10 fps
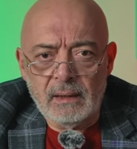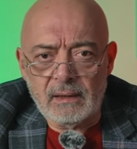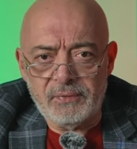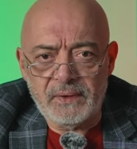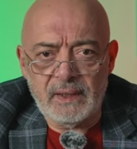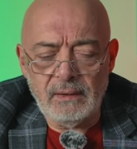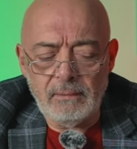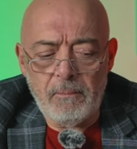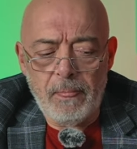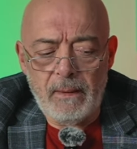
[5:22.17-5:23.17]

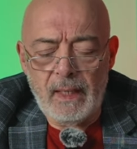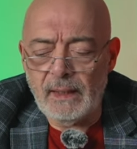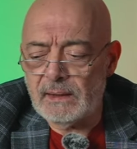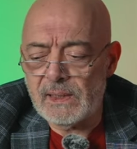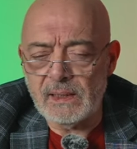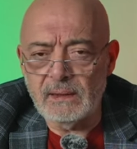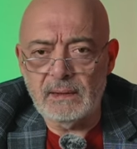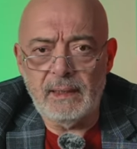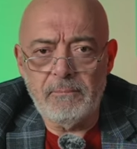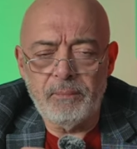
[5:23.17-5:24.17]
kafadan her
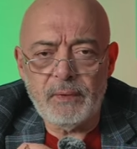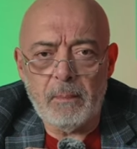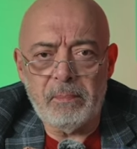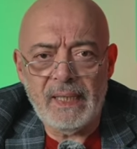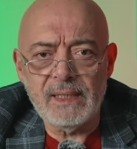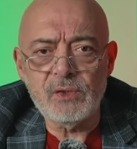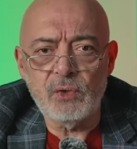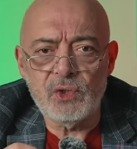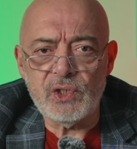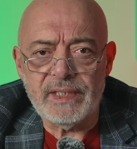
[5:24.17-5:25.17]
ikisinde beyaz
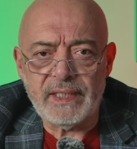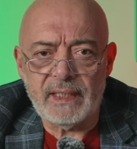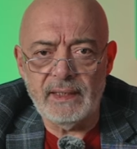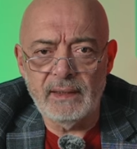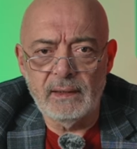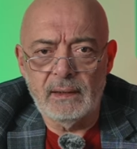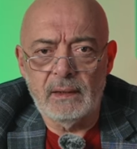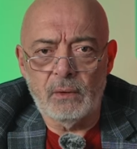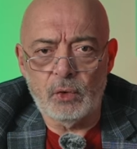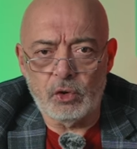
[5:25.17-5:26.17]
öncelikli
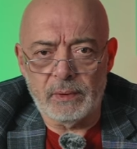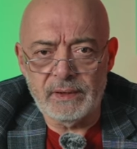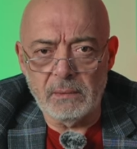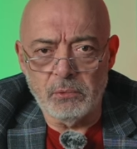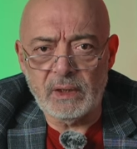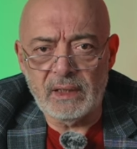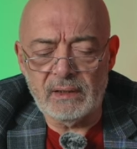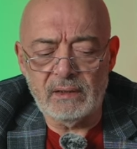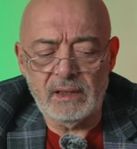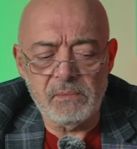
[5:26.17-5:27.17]
otomatik moda
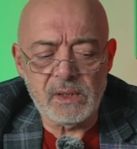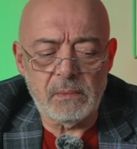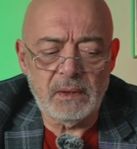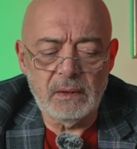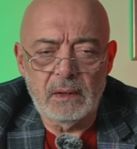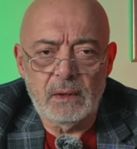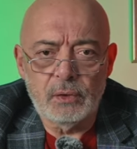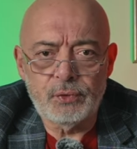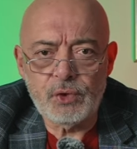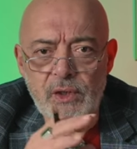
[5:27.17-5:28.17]
getirdiğim zaman
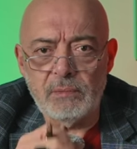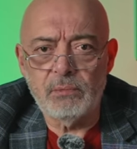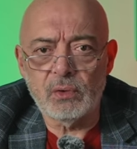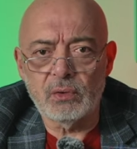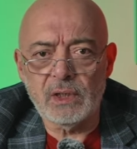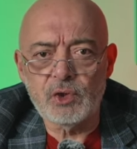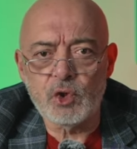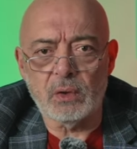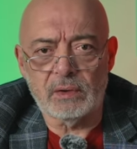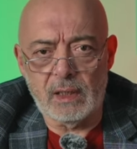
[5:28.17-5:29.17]
Fuji'nin bu konuda
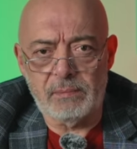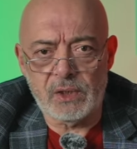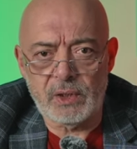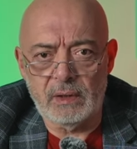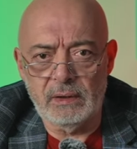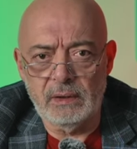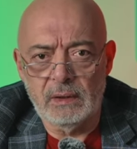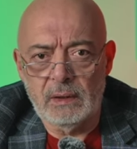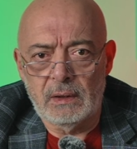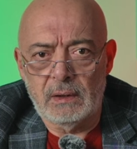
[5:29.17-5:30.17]
çok daha başarılı
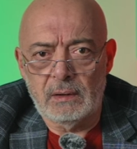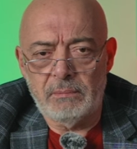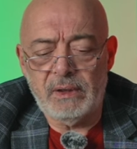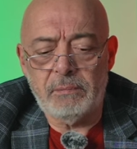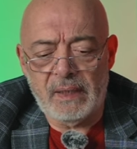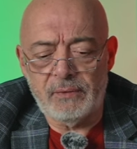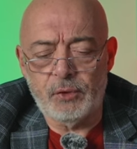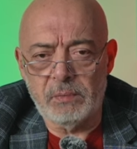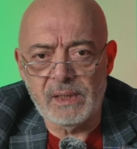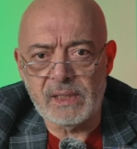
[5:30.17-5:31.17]
bir
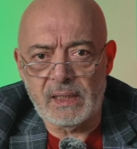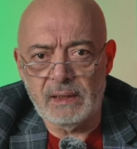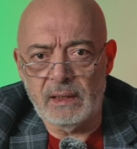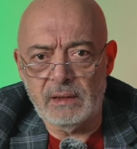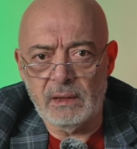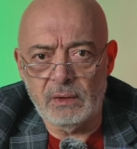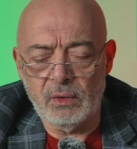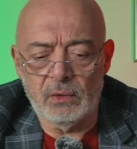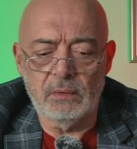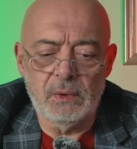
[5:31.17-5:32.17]
performans sergilediğini
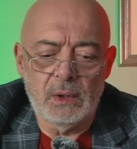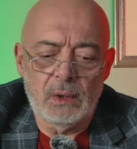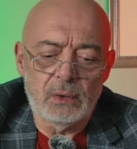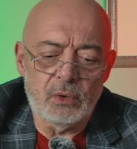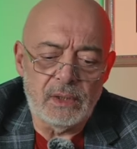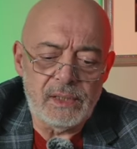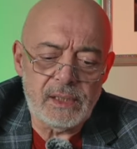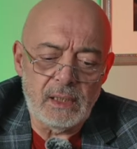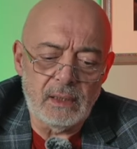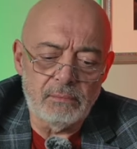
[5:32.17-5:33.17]
gördüm.
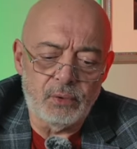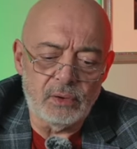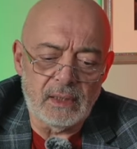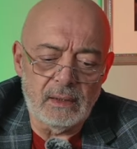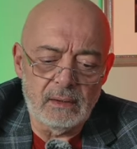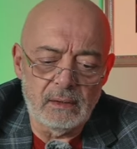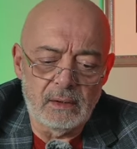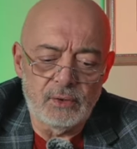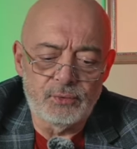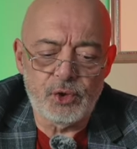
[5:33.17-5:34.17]
Dolayısıyla burada
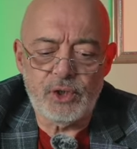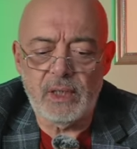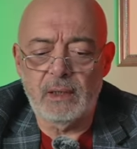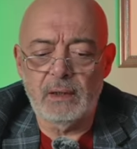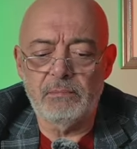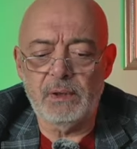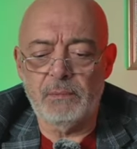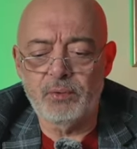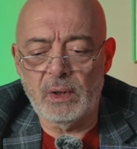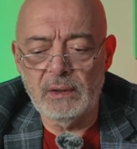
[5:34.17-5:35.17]
Fuji'ye bir
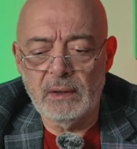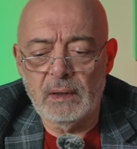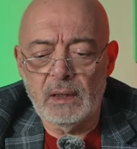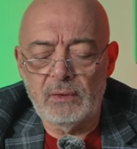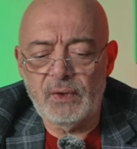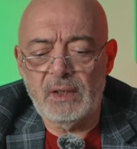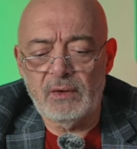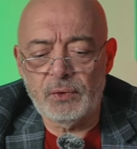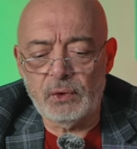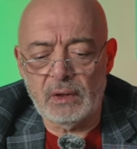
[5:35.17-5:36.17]
puan
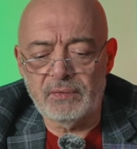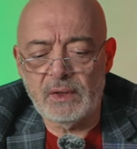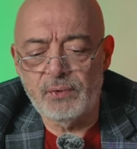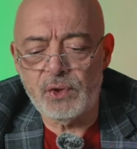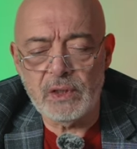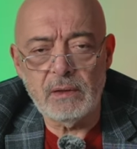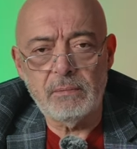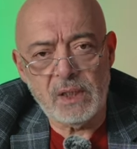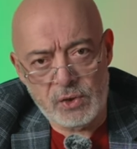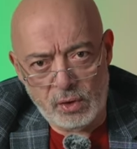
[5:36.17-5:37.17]
ve fotoğrafta
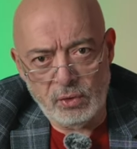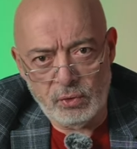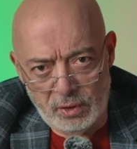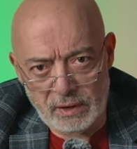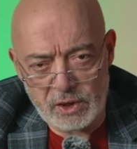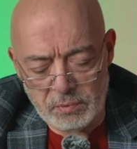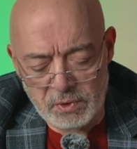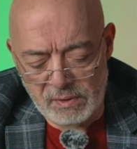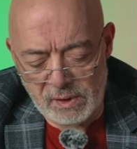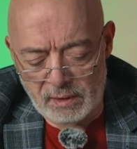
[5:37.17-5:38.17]
Fuji 5-4 öne
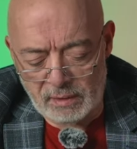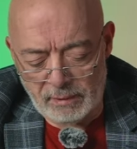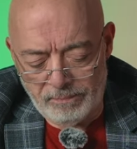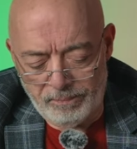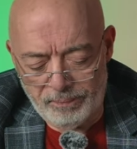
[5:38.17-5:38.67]
geçmiş vaziyette.